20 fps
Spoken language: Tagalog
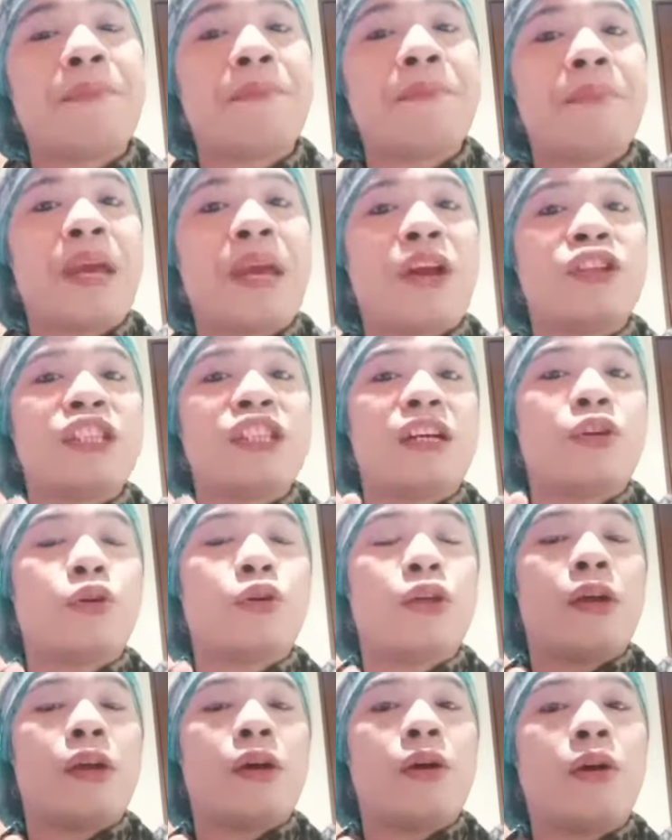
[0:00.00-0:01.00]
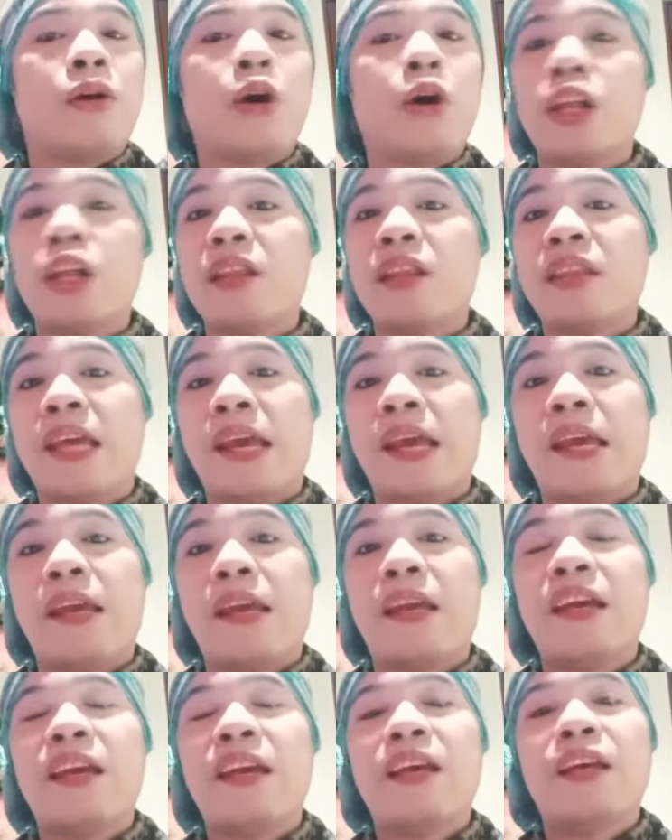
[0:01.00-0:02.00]
meron siyang konting
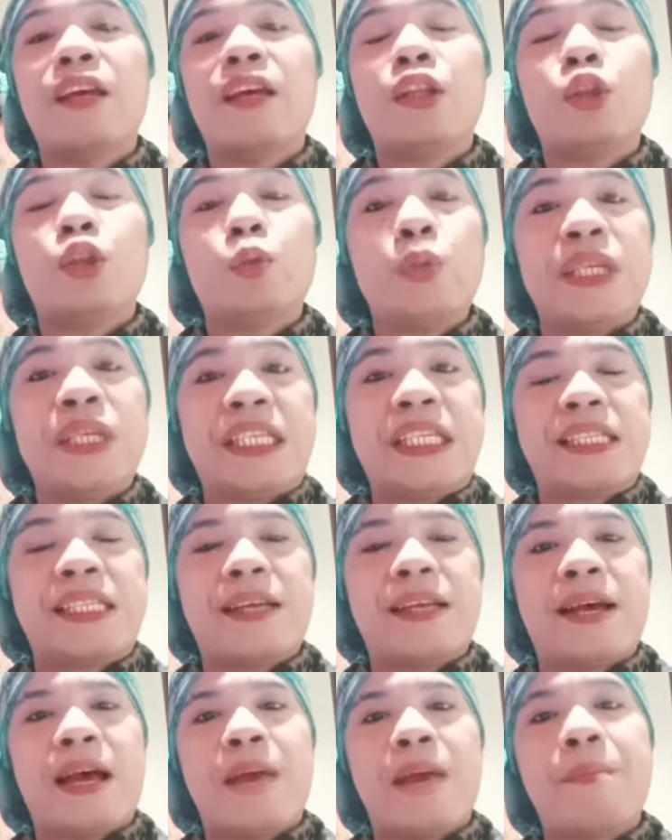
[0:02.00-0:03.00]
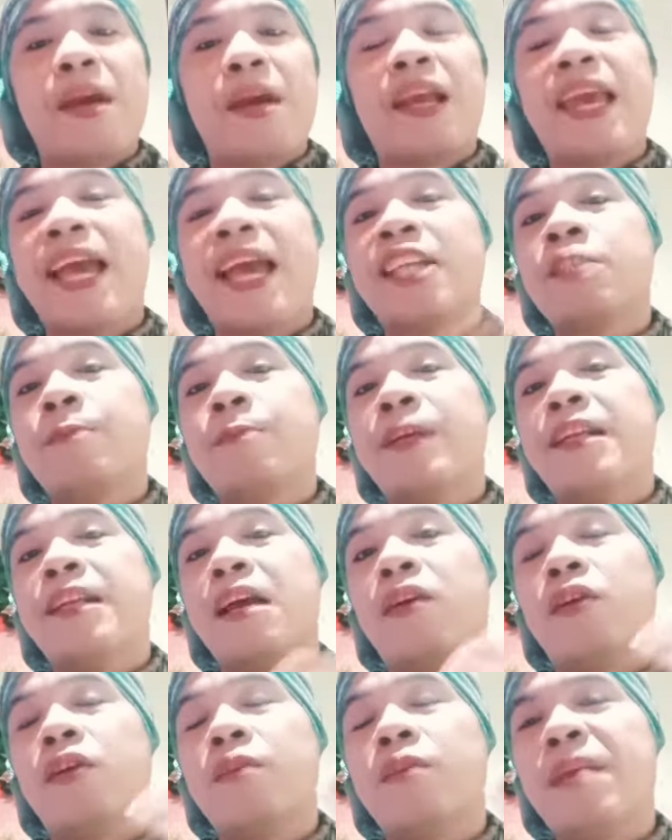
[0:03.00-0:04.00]
twist, uh, ah, mag-explain ako.